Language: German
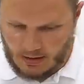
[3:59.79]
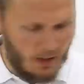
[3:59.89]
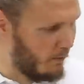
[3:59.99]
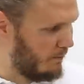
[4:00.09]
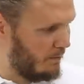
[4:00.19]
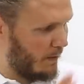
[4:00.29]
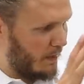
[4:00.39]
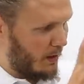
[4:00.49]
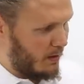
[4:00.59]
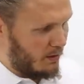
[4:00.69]
Genau.
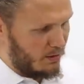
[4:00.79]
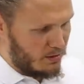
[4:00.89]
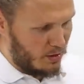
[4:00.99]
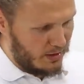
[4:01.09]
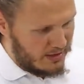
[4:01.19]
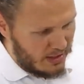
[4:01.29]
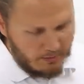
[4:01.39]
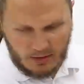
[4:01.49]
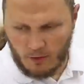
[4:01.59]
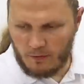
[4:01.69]
So, jetzt
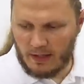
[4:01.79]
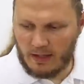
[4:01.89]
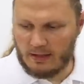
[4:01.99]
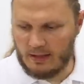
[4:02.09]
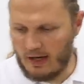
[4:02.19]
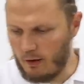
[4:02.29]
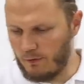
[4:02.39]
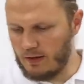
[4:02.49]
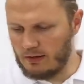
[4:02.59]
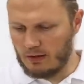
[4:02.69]
hat man da vielleicht den
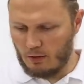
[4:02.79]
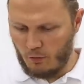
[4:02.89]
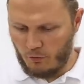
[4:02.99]
Graufilter